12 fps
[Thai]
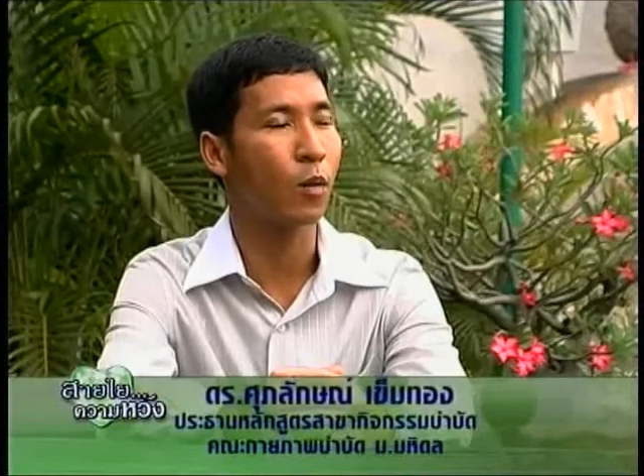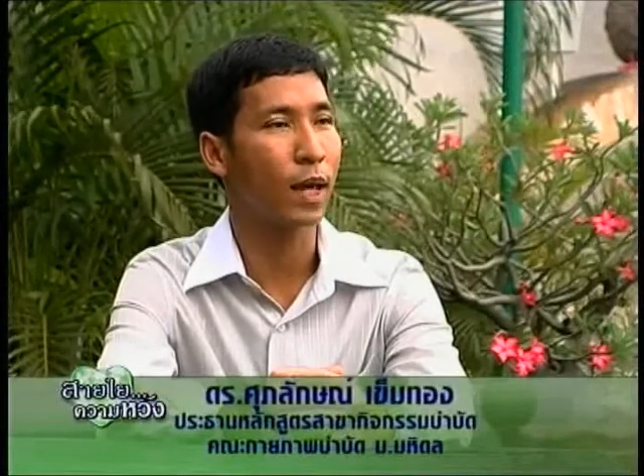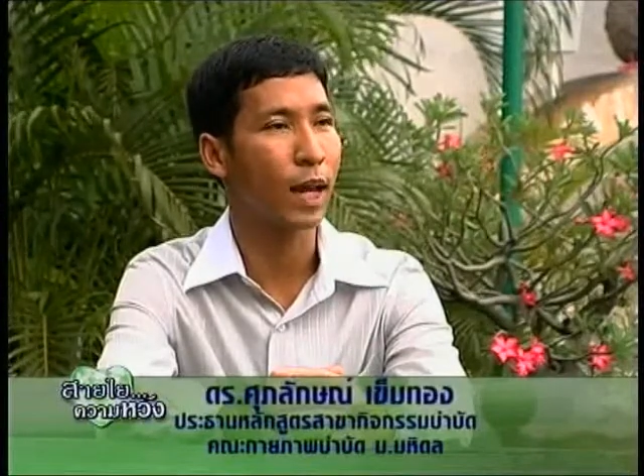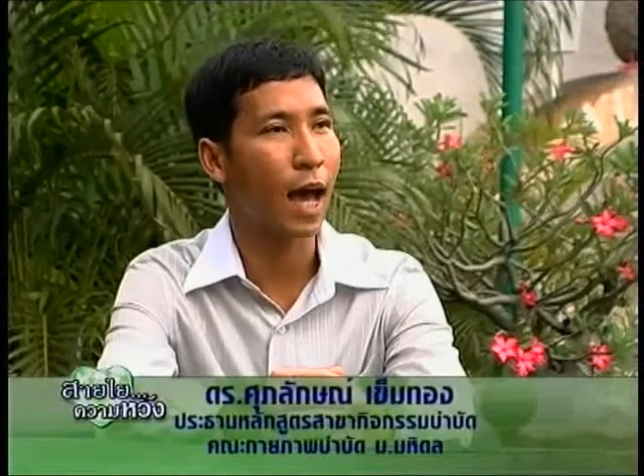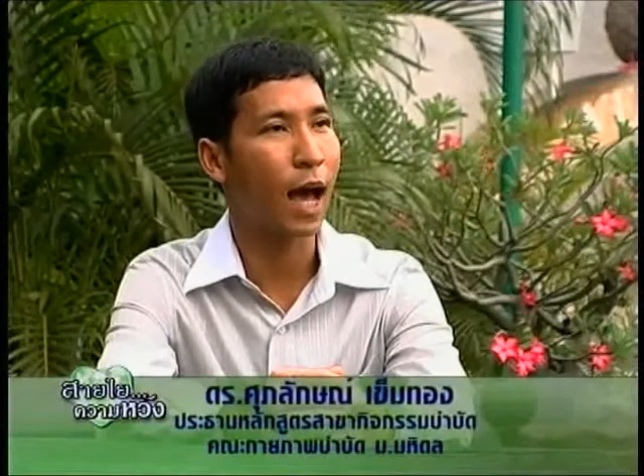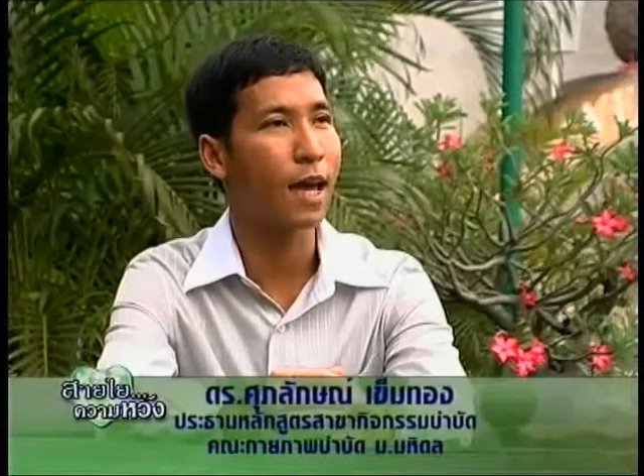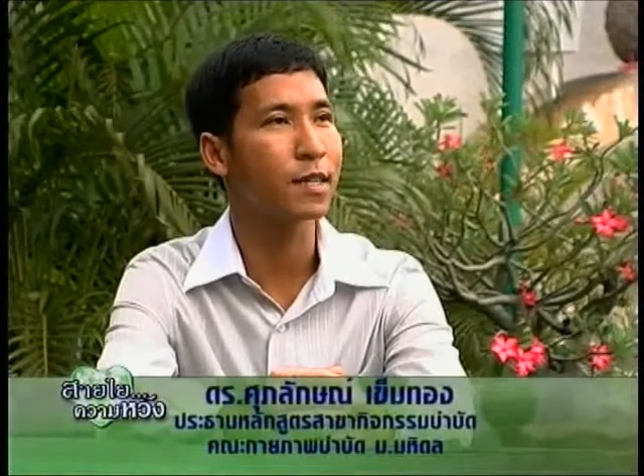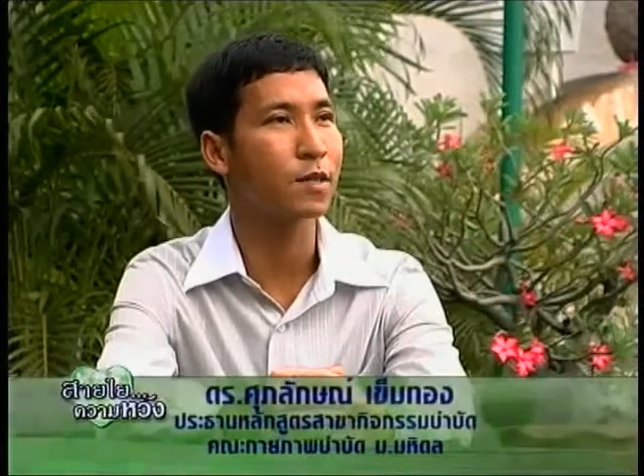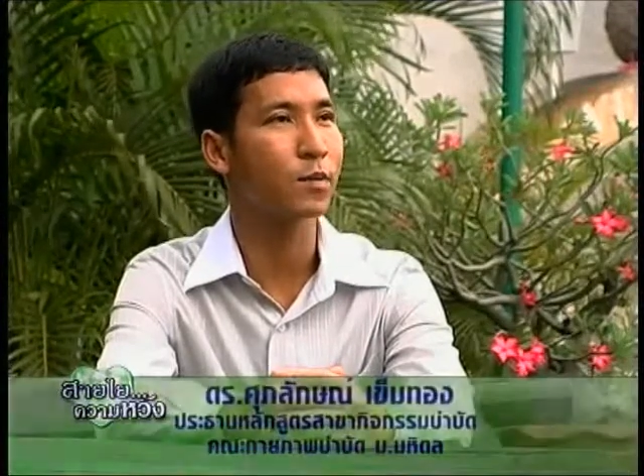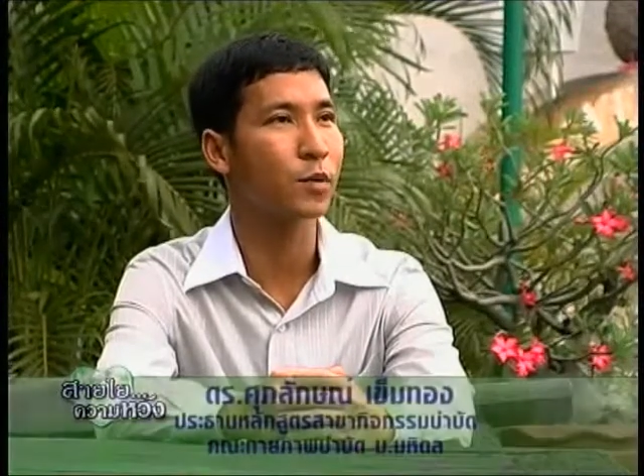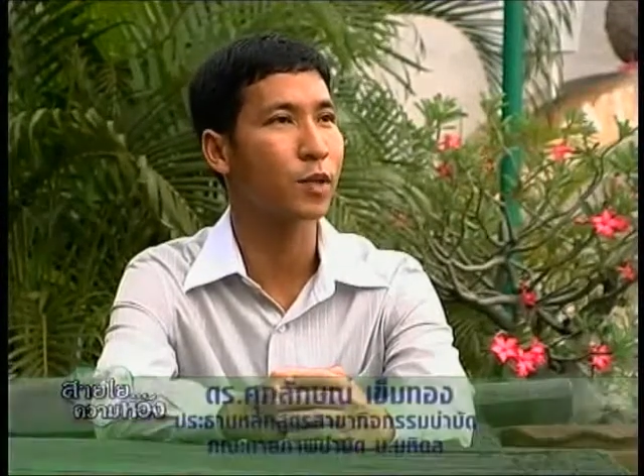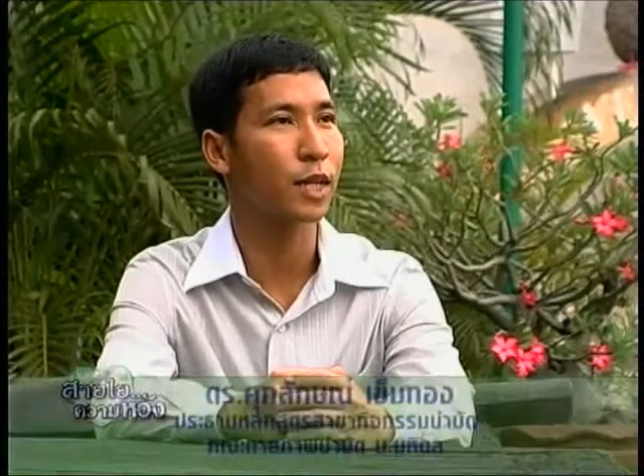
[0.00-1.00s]
เวลาให้
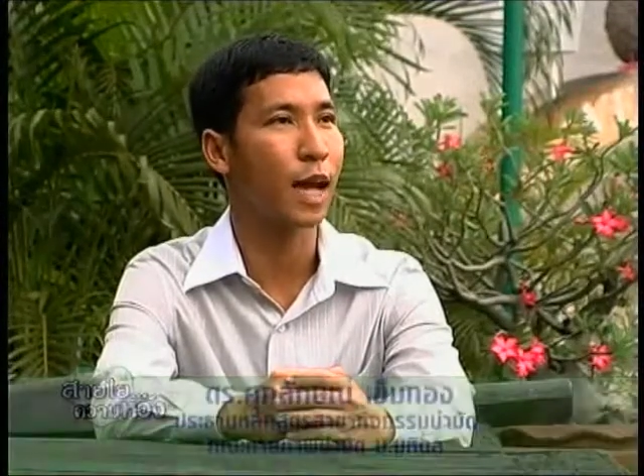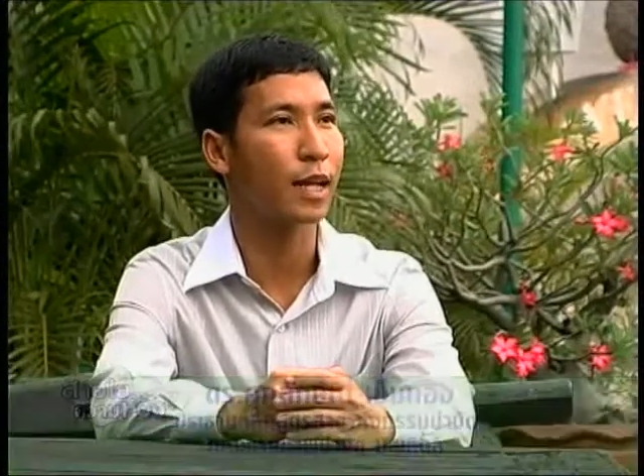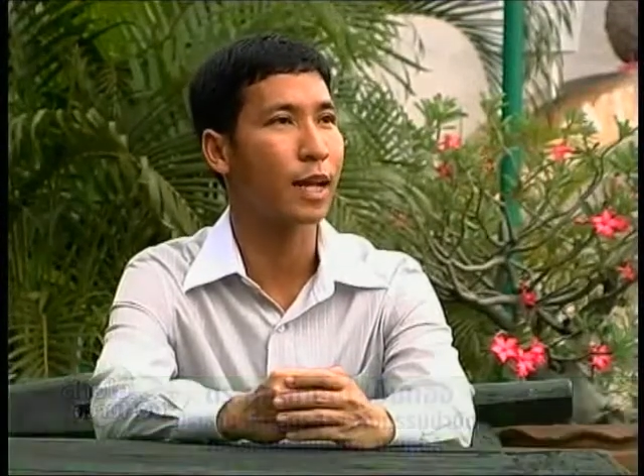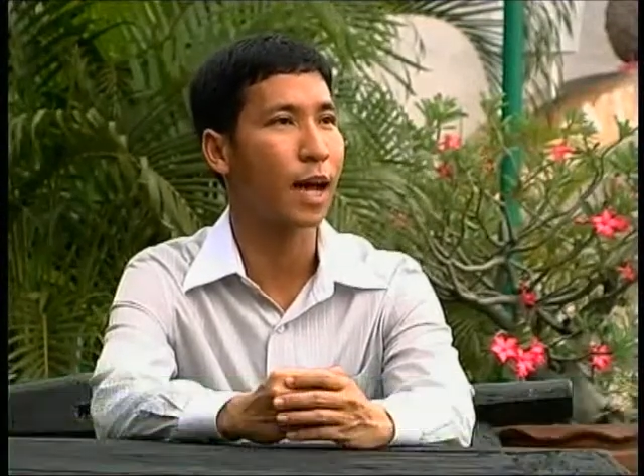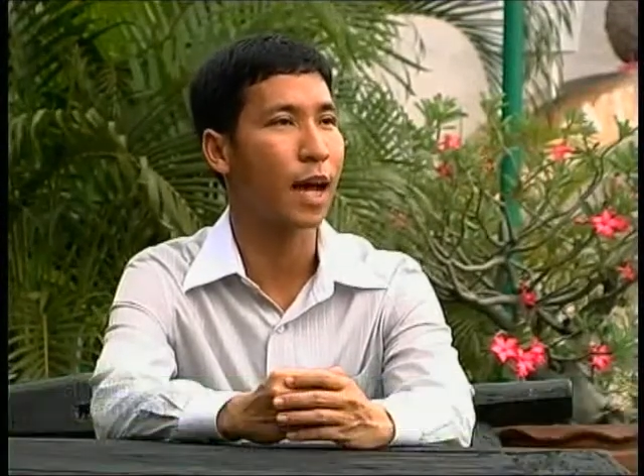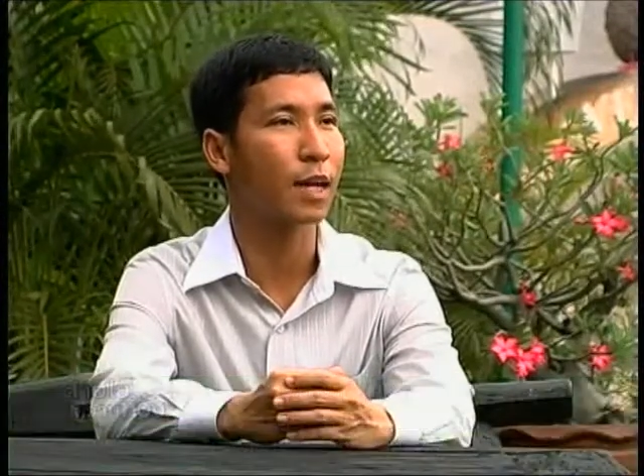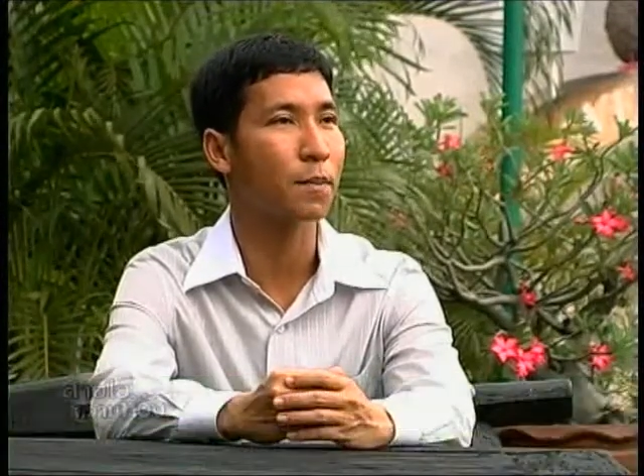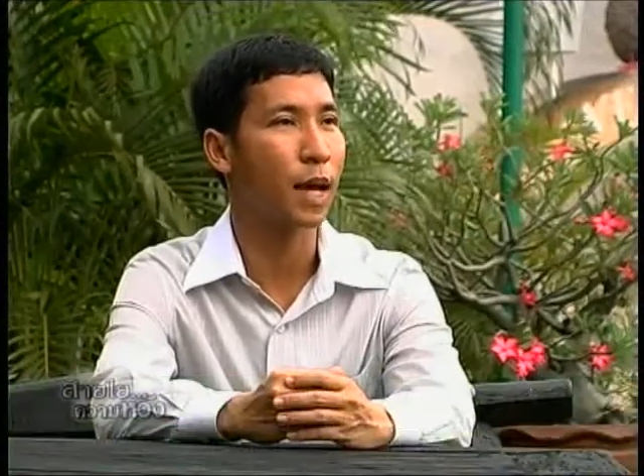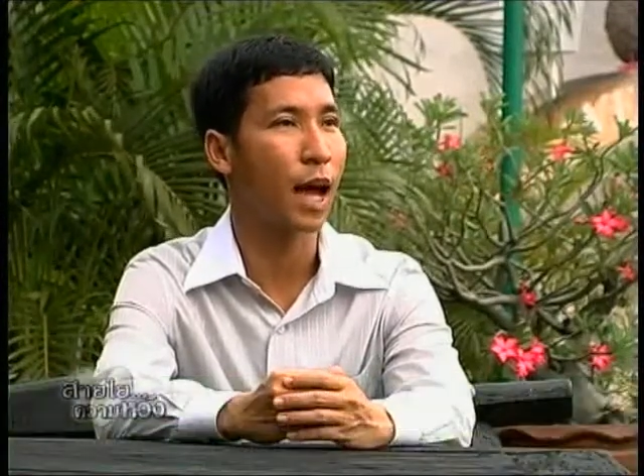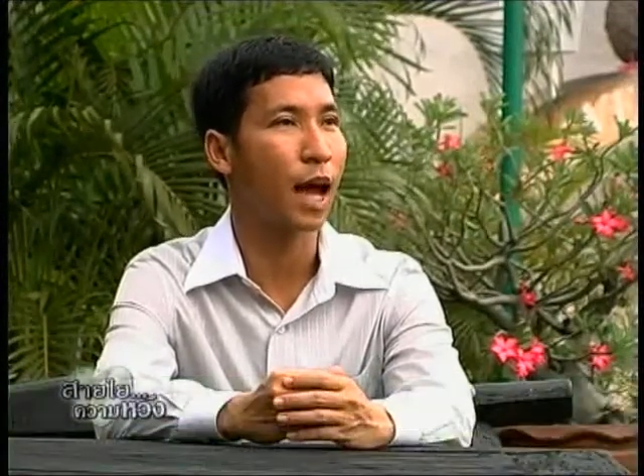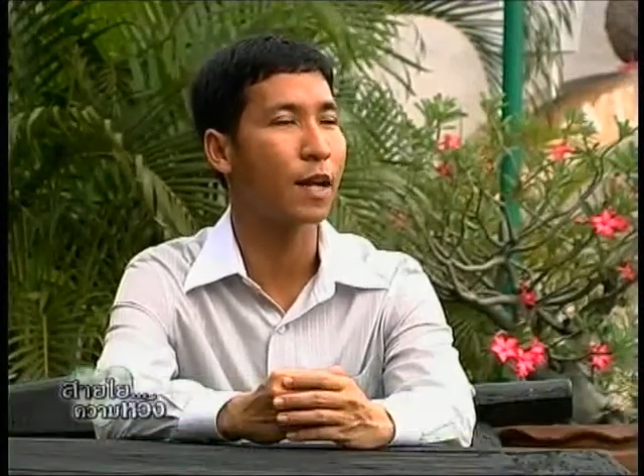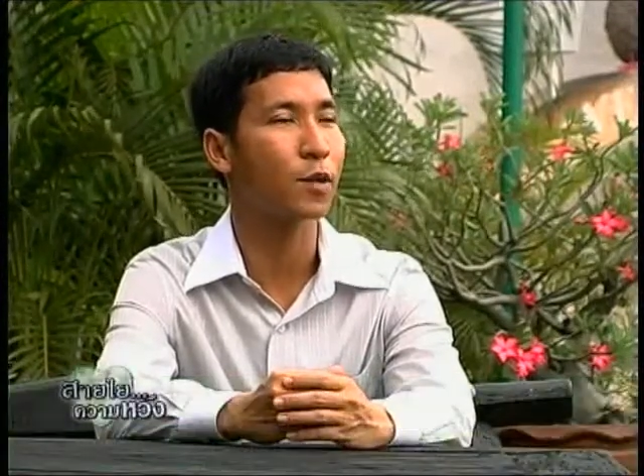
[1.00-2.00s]
สมดุลกันในการ
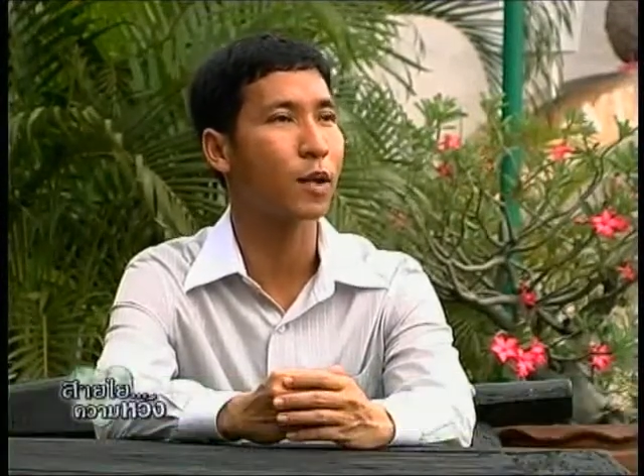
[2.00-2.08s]
ทำงาน